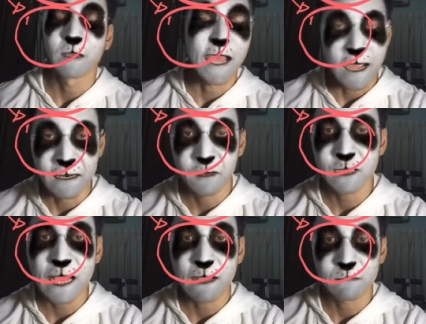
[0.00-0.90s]
หาอะไร
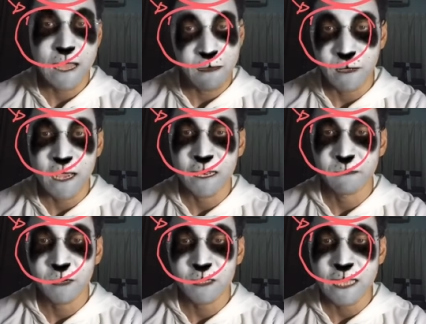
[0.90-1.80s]
ก็ตาม ถามหาอะไร
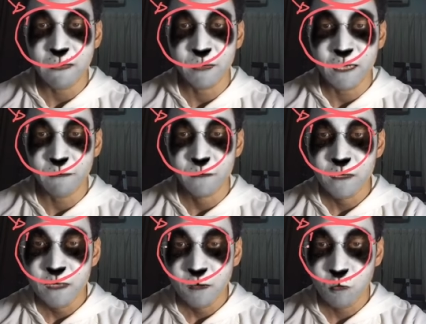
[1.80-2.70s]
ม้ก็ตามนะครับ
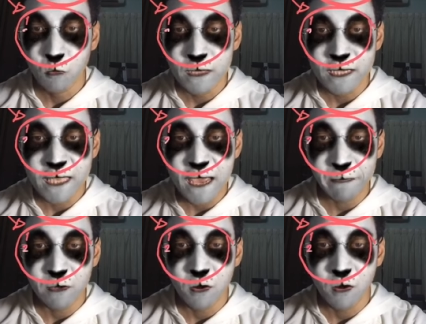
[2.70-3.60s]
ควรจะแยก
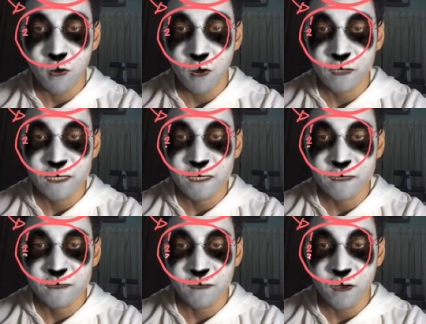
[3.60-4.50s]
เป็นข้อข้อหนึ่ง
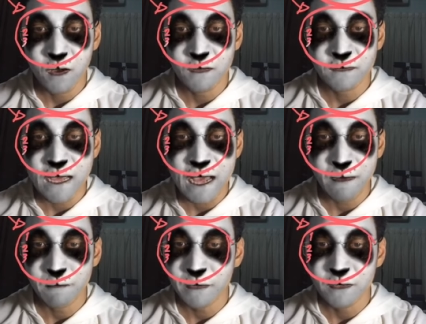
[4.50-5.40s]
สองสา
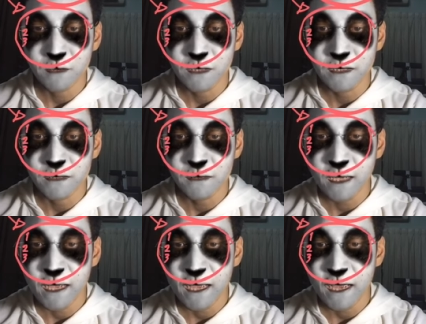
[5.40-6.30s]
มไปจนถึง
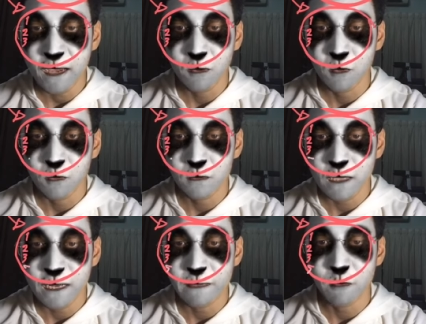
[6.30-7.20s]
ห้าหก
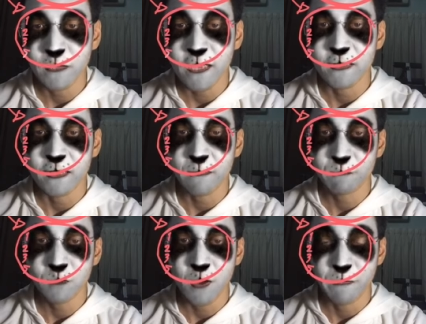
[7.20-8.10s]
อะไรพวกเนี้ยนะครับ
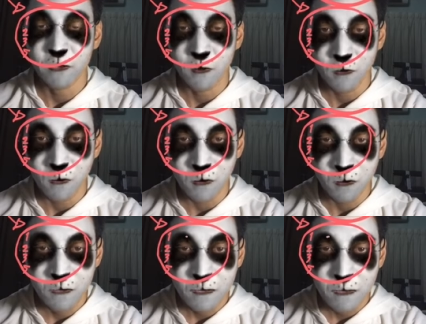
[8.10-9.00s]
ตอบเป็นข้อข้อ
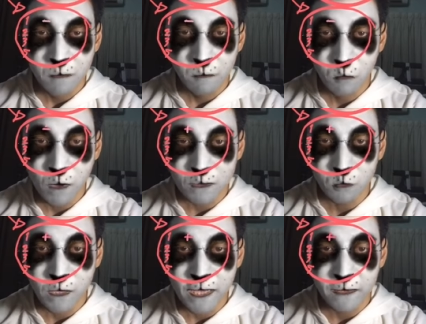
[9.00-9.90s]
บวกด้วย